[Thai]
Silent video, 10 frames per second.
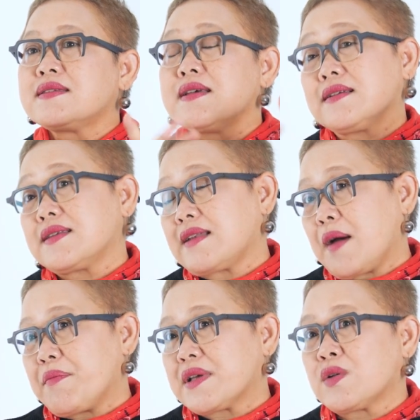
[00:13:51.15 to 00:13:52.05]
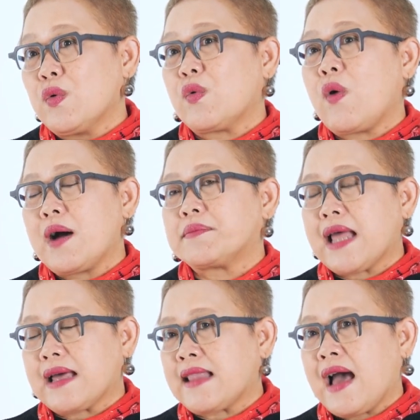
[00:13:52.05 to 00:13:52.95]
ซึ่งจะนำมาสู่ความ
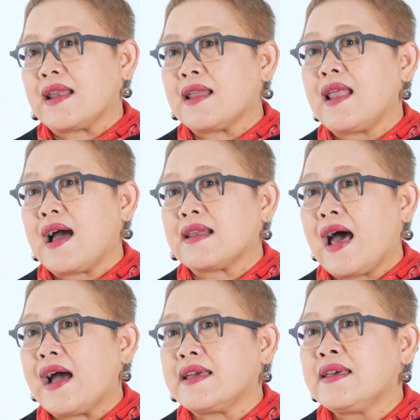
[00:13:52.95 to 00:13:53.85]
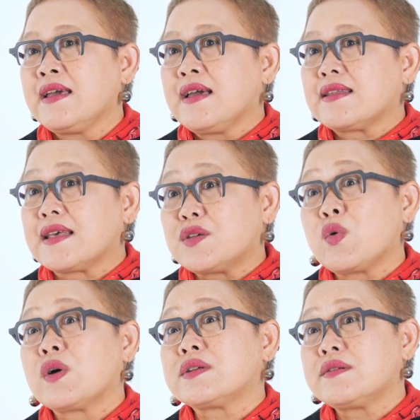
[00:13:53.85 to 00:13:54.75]
แตกต่างและหลากหลายใน
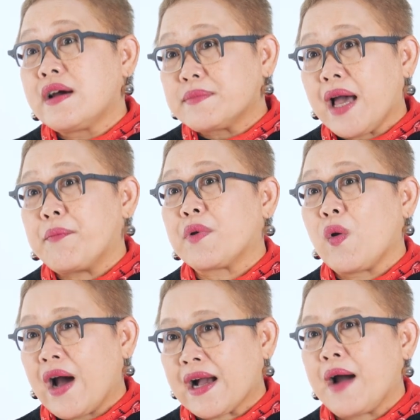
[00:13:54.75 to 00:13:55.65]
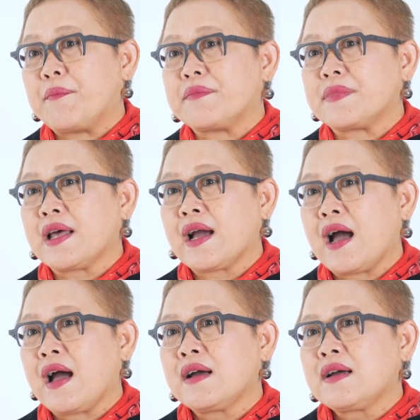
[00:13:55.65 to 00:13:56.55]
ช่วงที่เริ่มทำโลหกรรมนะคะ